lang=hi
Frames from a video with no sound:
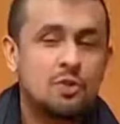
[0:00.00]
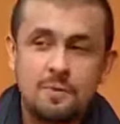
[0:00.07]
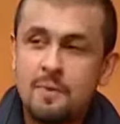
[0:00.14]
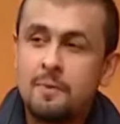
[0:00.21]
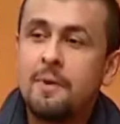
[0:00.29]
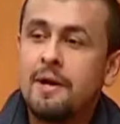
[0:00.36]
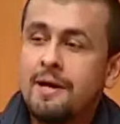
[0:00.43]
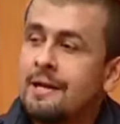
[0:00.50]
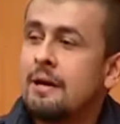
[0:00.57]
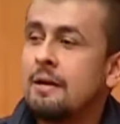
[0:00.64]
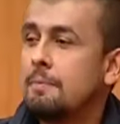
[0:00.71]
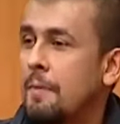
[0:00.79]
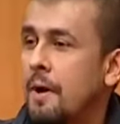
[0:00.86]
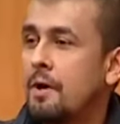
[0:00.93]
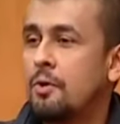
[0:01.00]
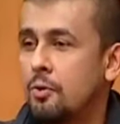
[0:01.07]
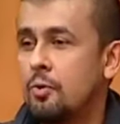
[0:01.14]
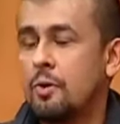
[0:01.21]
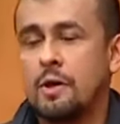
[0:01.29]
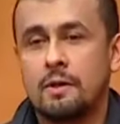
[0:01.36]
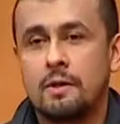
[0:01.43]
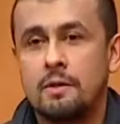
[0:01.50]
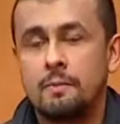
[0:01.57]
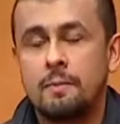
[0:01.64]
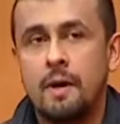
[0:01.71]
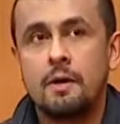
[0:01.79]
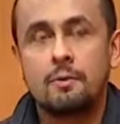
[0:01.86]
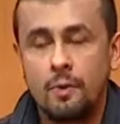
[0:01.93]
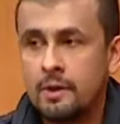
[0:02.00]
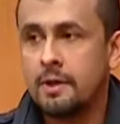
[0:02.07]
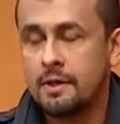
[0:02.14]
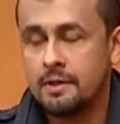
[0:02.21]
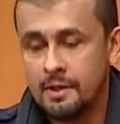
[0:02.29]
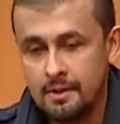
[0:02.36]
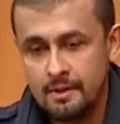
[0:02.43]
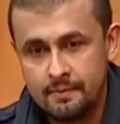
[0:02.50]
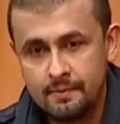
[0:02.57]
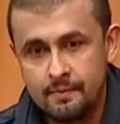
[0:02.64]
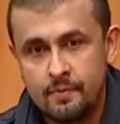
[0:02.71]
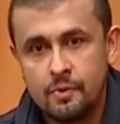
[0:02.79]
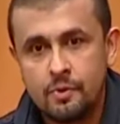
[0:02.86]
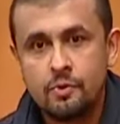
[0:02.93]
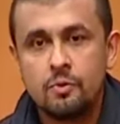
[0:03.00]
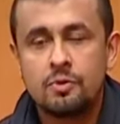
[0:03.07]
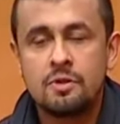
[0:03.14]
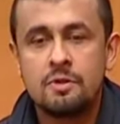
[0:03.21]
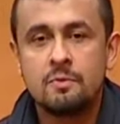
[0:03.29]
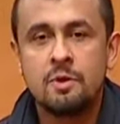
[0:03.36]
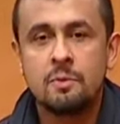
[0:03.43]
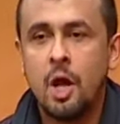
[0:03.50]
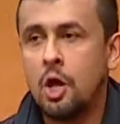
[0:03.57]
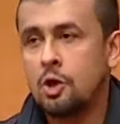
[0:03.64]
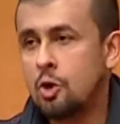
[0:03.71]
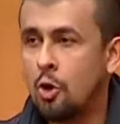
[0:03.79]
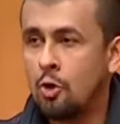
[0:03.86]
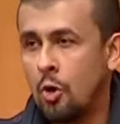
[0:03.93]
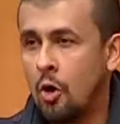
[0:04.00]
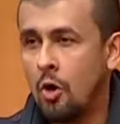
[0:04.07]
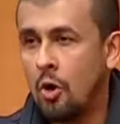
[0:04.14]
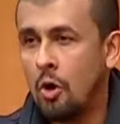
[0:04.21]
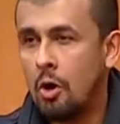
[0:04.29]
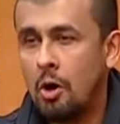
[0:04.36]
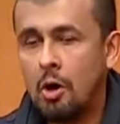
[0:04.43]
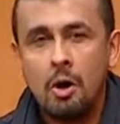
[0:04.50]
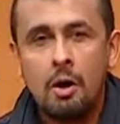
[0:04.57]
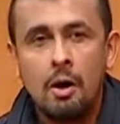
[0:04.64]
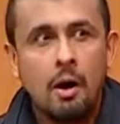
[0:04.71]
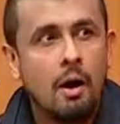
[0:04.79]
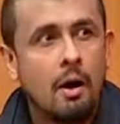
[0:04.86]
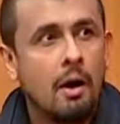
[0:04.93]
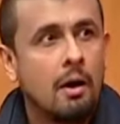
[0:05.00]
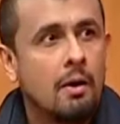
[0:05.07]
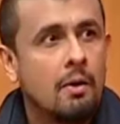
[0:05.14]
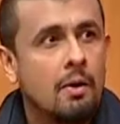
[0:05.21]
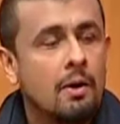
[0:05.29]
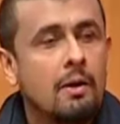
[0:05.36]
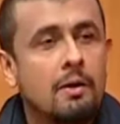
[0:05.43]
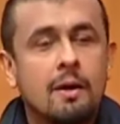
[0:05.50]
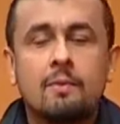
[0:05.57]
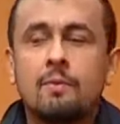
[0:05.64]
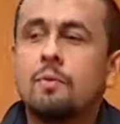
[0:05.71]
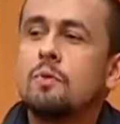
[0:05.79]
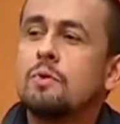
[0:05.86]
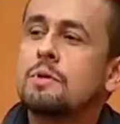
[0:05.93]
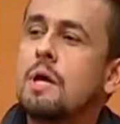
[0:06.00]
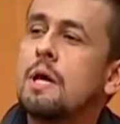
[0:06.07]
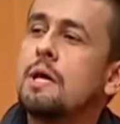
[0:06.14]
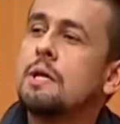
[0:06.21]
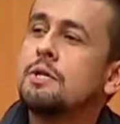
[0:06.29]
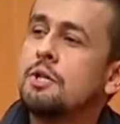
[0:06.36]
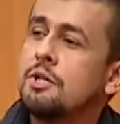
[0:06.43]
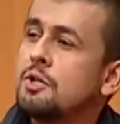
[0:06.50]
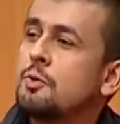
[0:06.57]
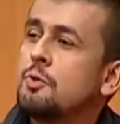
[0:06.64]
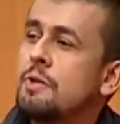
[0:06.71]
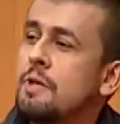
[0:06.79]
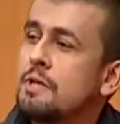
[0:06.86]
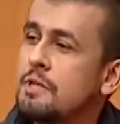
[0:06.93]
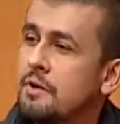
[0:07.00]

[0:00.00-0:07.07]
समय मैं इंडियन आइडल पार्ट टू कर पार्ट वन कर रहा था तो उसने मुझे बोला सोनो तो तब उसका शिरीष कुंदेर से